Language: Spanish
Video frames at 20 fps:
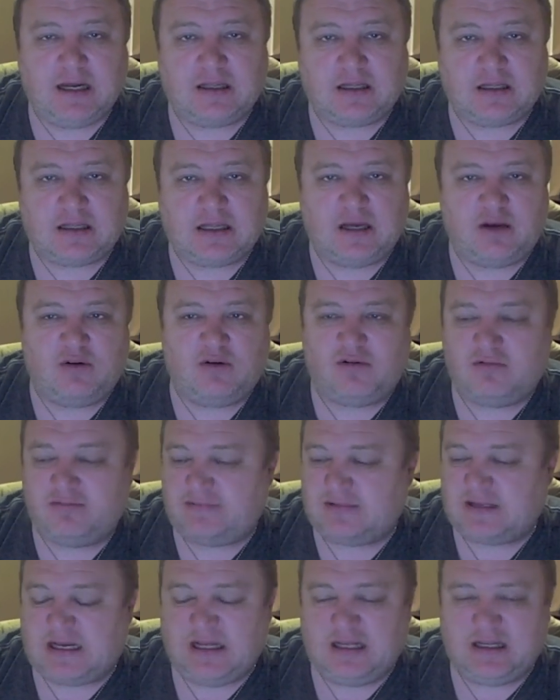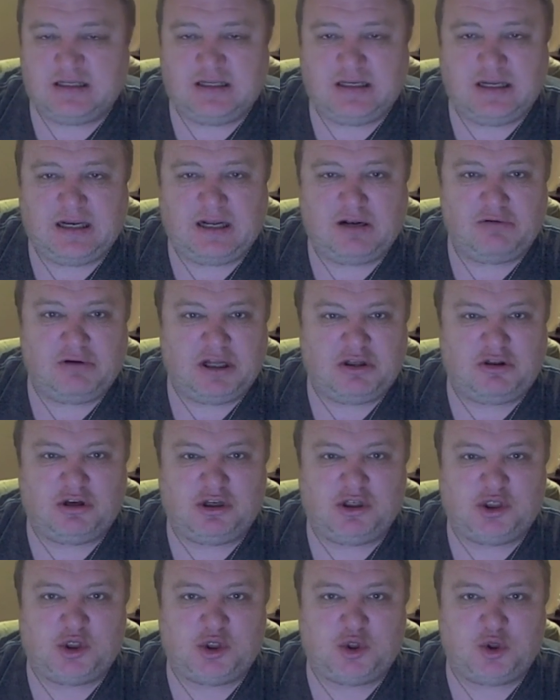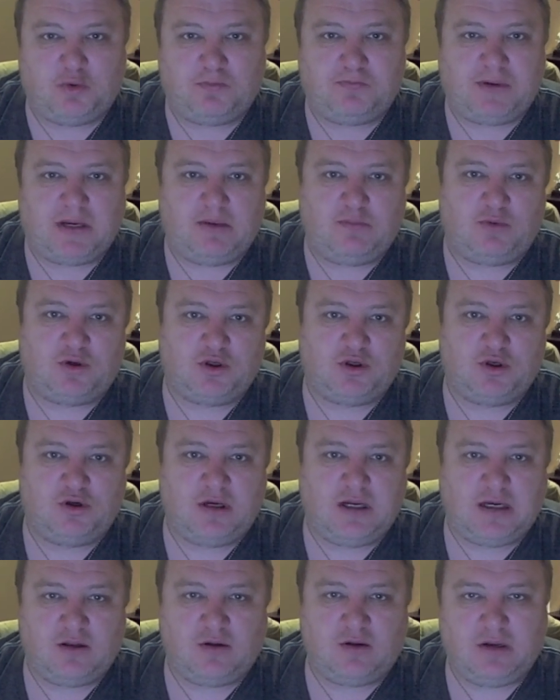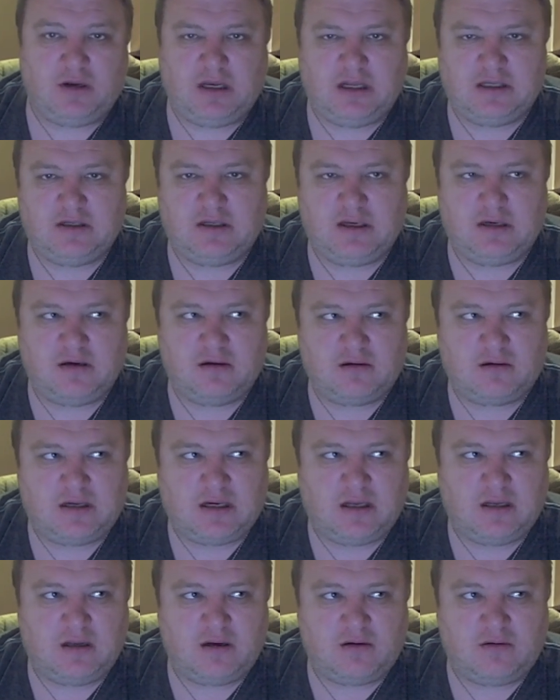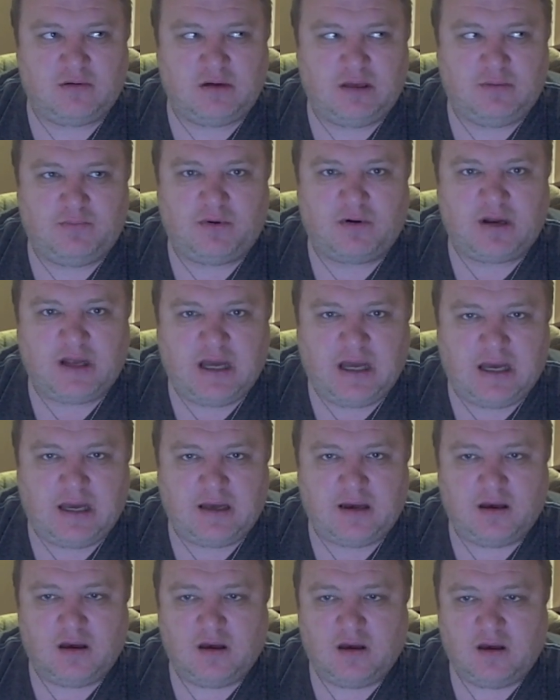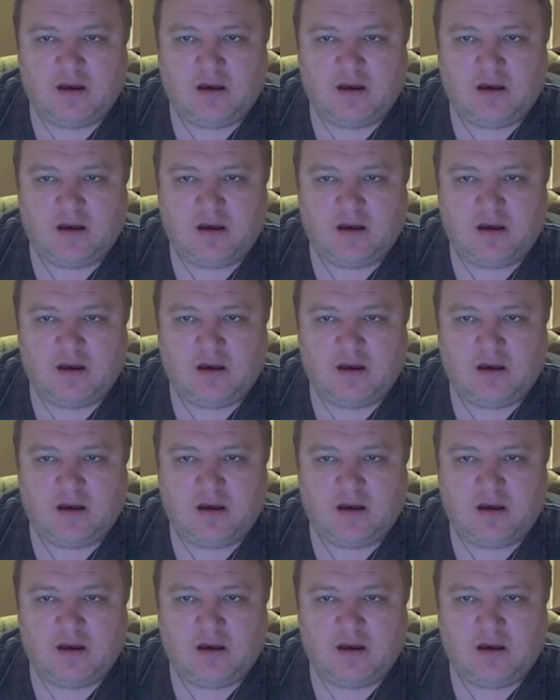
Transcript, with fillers: Te tengo que decir algo, estoy súper emocionado. Y le dice Calderón, ¿y por qué?